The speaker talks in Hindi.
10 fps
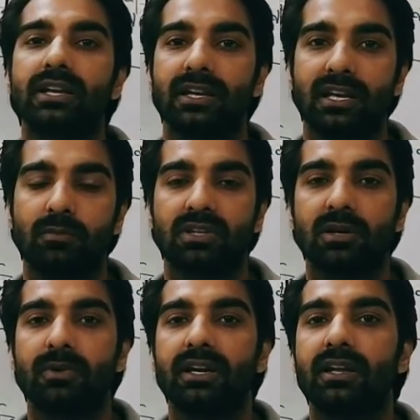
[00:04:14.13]
है
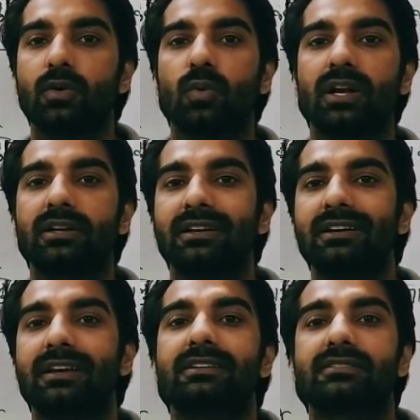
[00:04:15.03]
मतलब एयर क्वालिटी
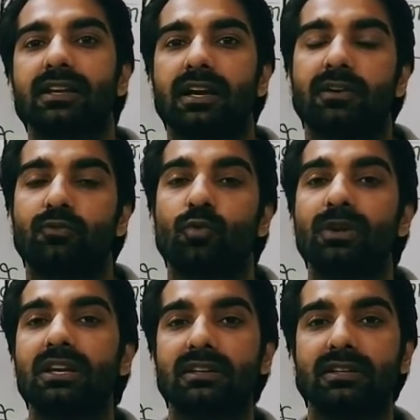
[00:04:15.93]
इंडेक्स क्या है वो
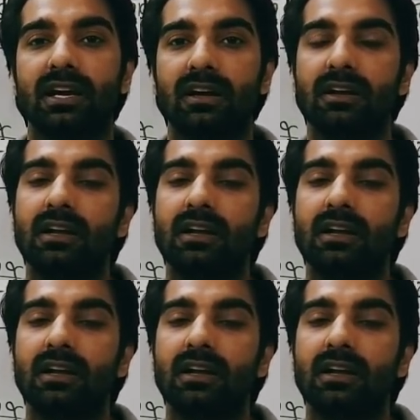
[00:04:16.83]
भी लिख दिया